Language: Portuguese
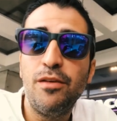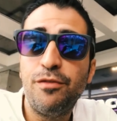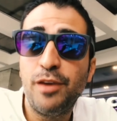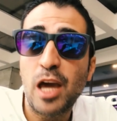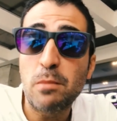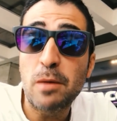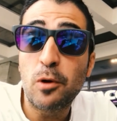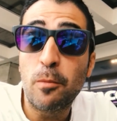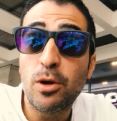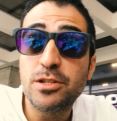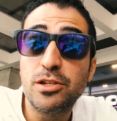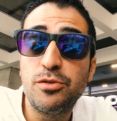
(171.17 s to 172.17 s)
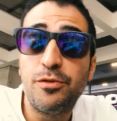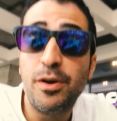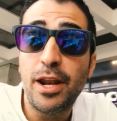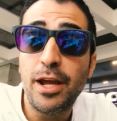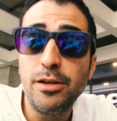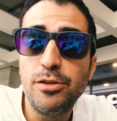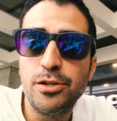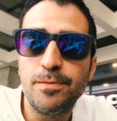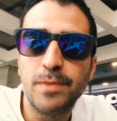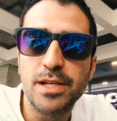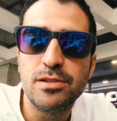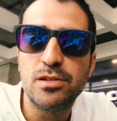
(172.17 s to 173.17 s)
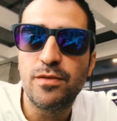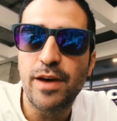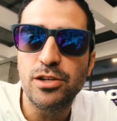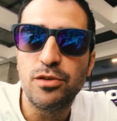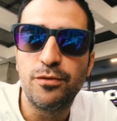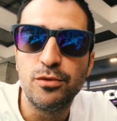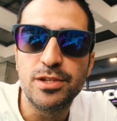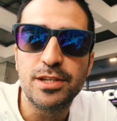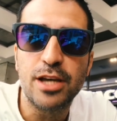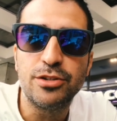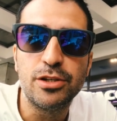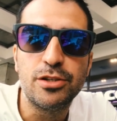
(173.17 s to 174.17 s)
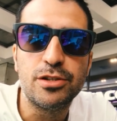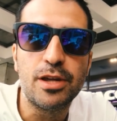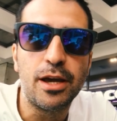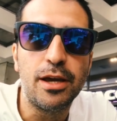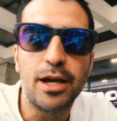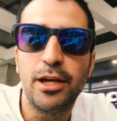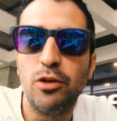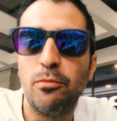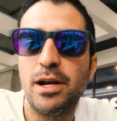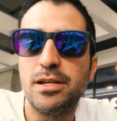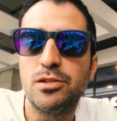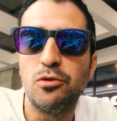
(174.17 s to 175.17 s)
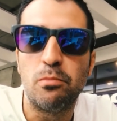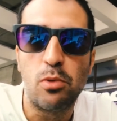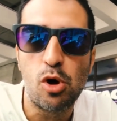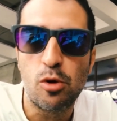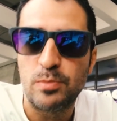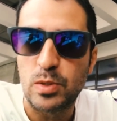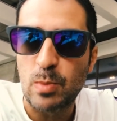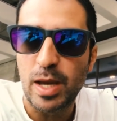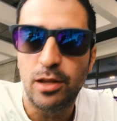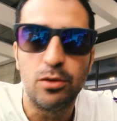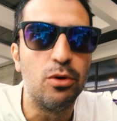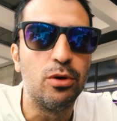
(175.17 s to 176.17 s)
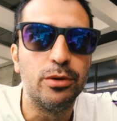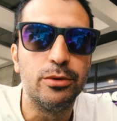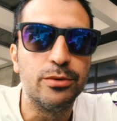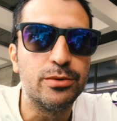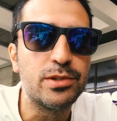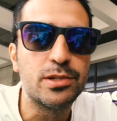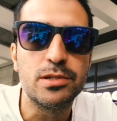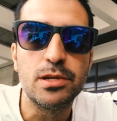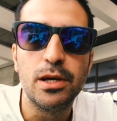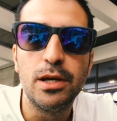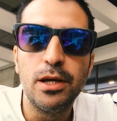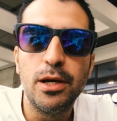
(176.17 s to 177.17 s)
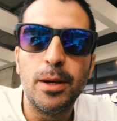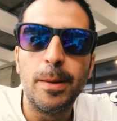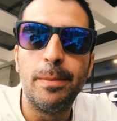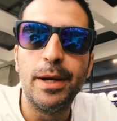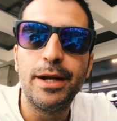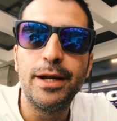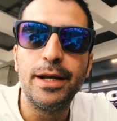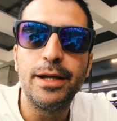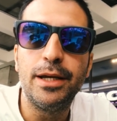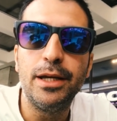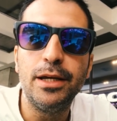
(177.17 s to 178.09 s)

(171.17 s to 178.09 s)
Enfim, é uma proposta diferente desses fast foods que a gente tem aqui no Brasil, Bob's, McDonald's, Burger